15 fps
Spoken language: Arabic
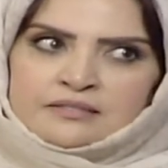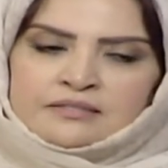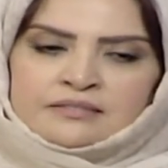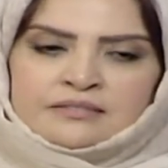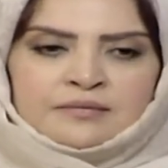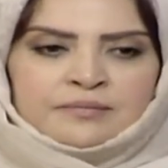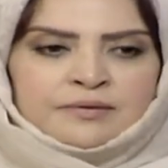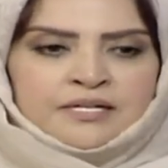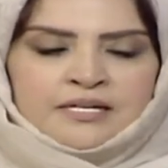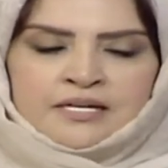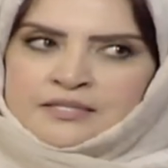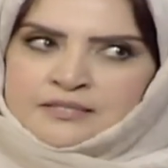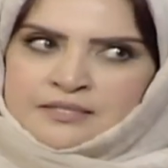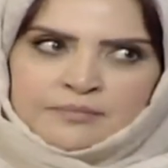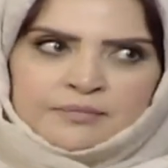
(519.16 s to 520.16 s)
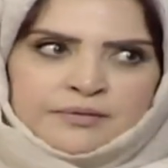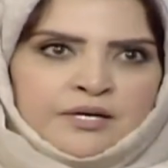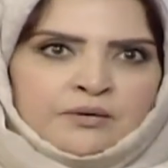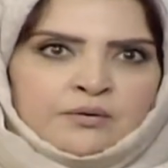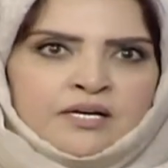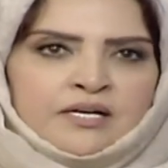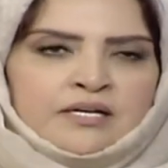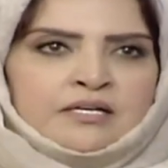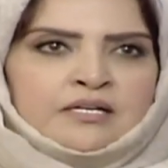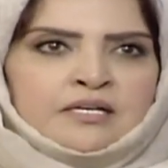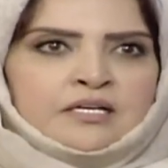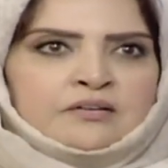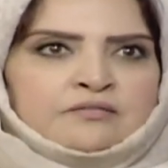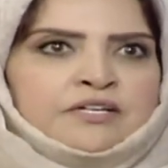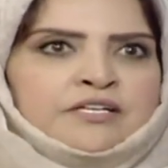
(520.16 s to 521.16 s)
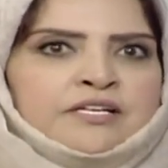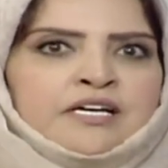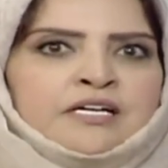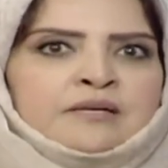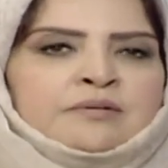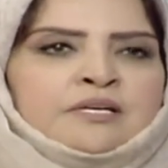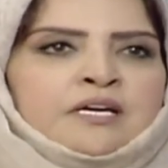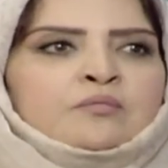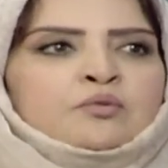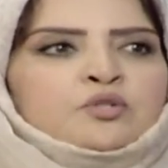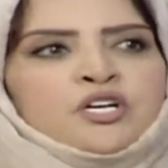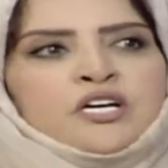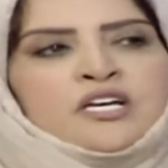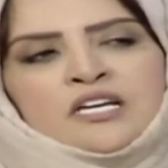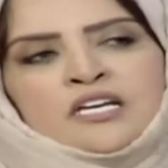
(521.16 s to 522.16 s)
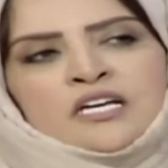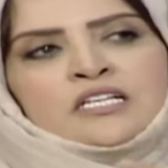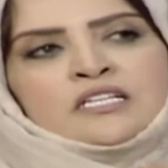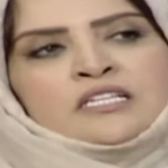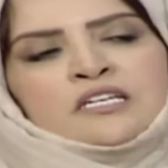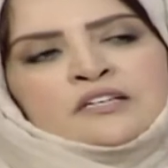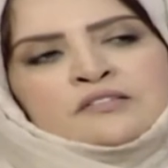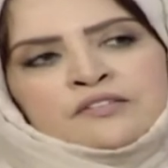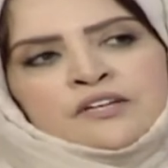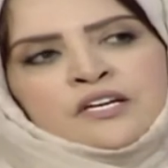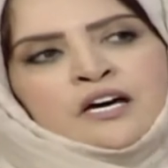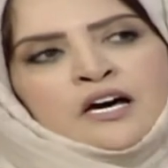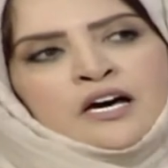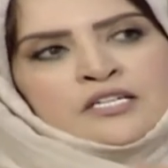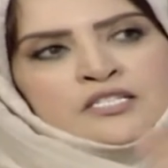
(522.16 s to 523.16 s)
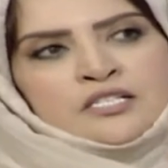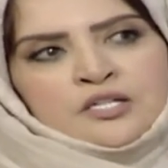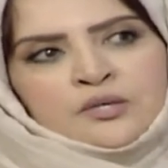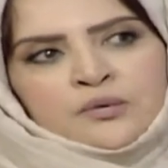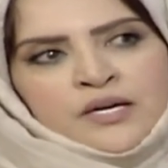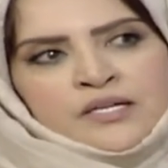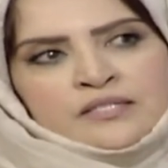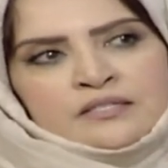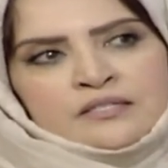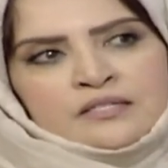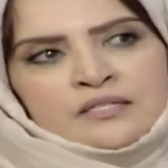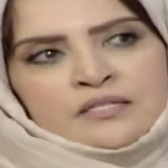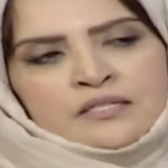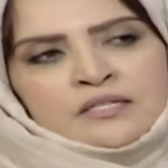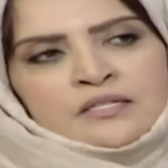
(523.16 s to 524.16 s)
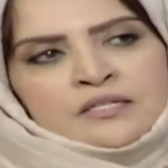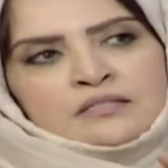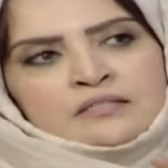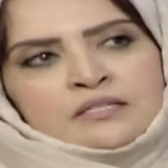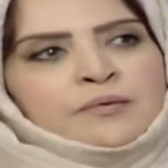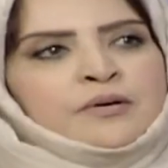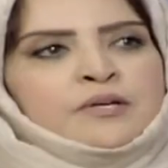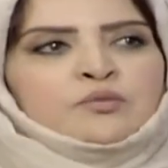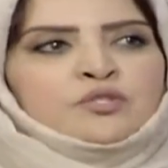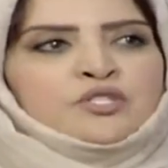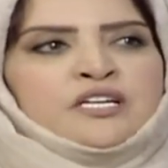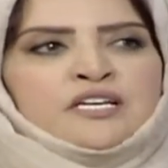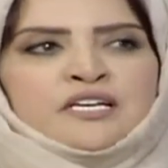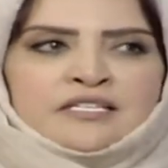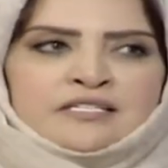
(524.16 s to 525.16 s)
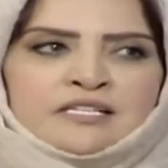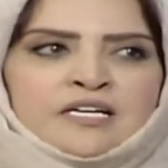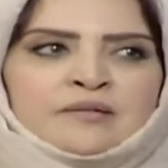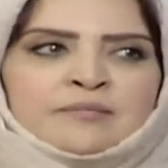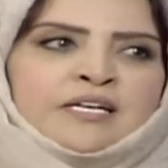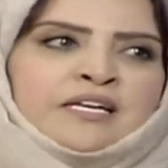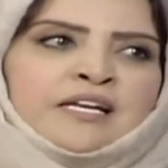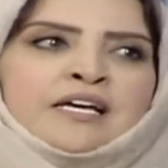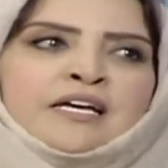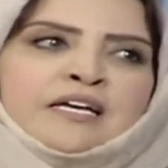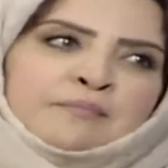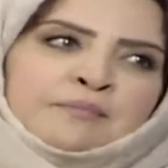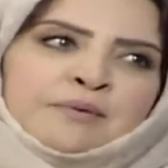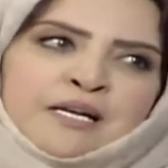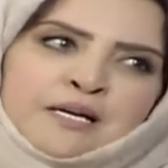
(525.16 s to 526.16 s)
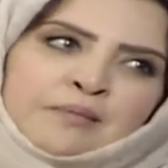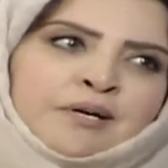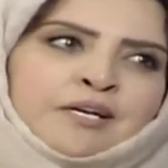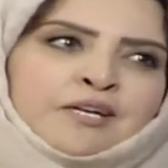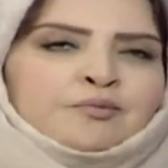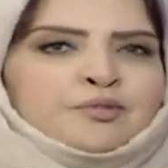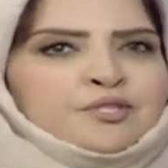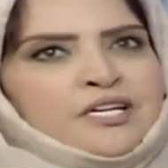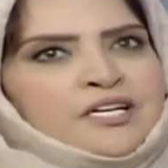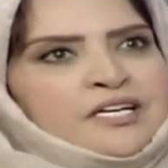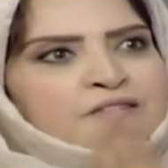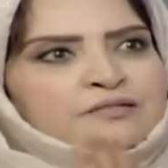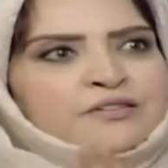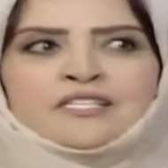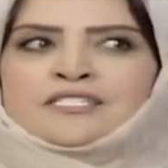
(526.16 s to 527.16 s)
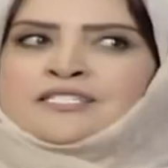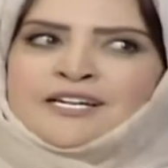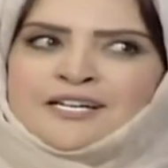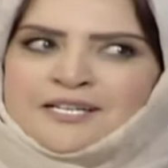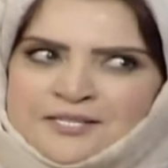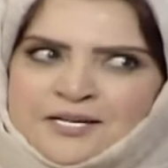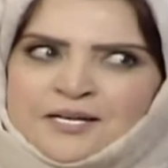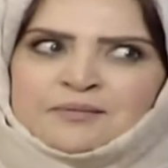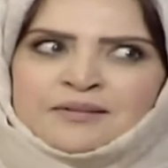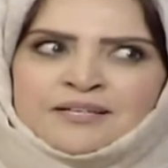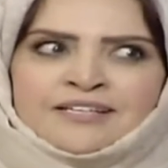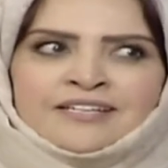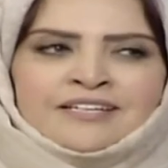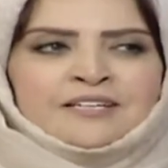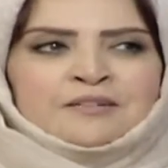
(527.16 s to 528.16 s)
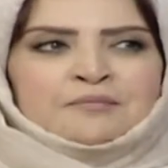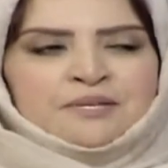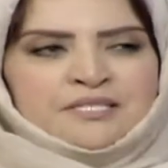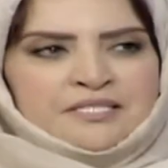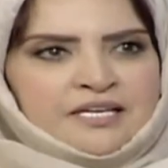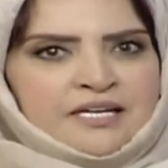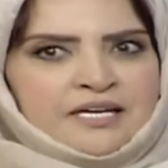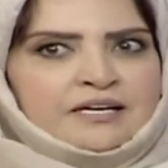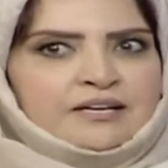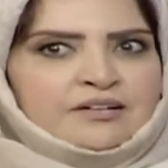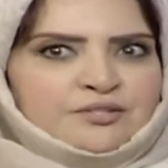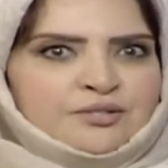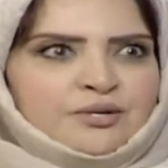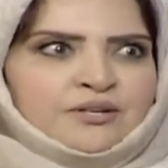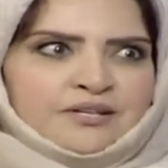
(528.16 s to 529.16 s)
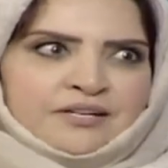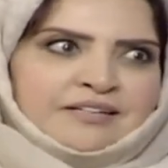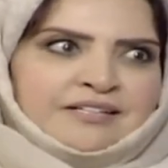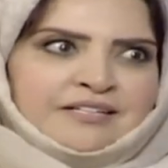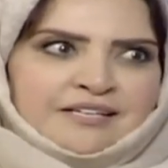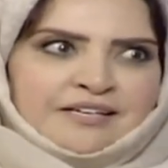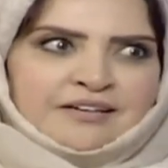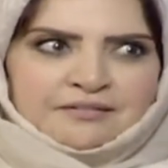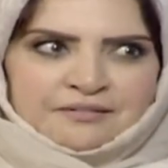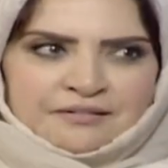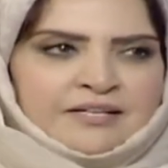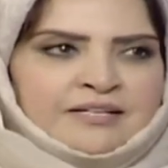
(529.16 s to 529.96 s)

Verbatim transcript: طبعا على حساب الدولة في دعم كمشاركاتنا في خارج الكويت طبعا مشاركات الأمانة لا بالأمانة مشاركة فرنسا على حسابي بس كسوري يعني ك